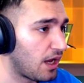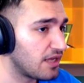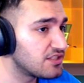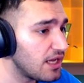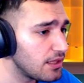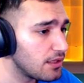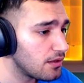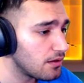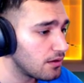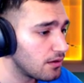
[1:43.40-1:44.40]
عن جد؟
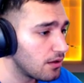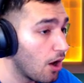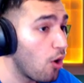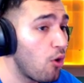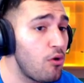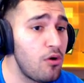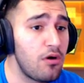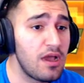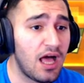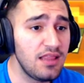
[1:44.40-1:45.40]
والله اوه
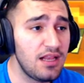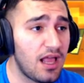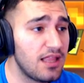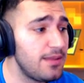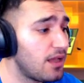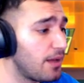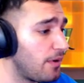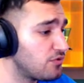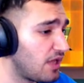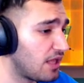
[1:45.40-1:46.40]
آه. هي الحضنه القديمه كمان
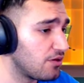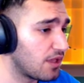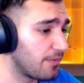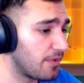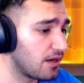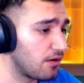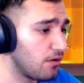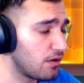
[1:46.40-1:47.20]
موجوده عندهم كمان آه.